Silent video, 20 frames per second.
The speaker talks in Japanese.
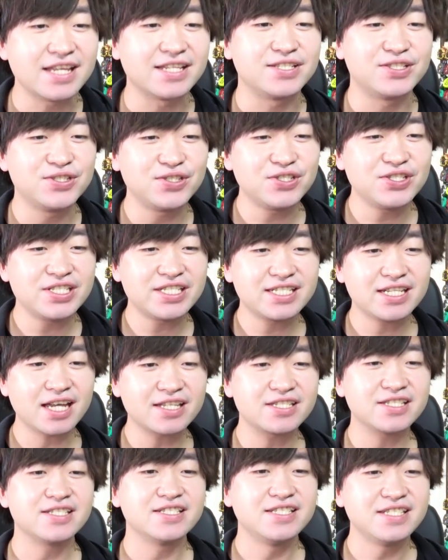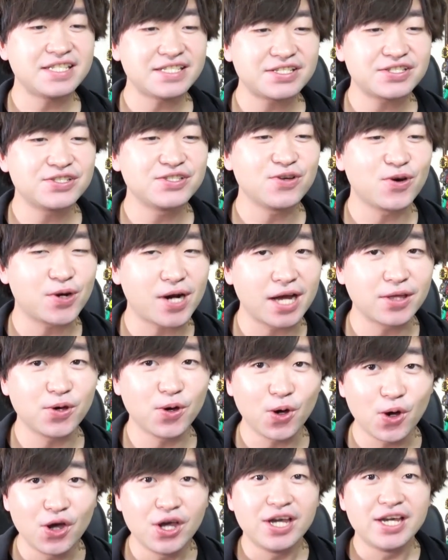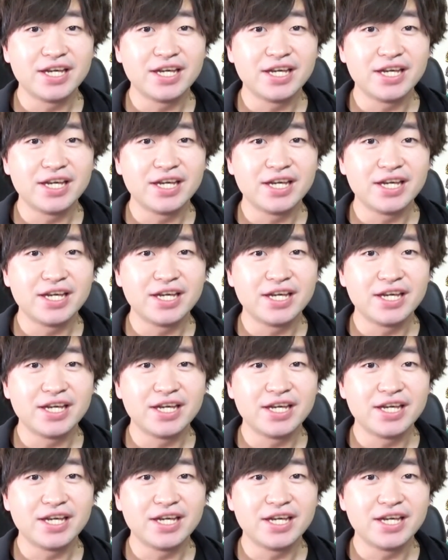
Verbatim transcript: 年11月24日の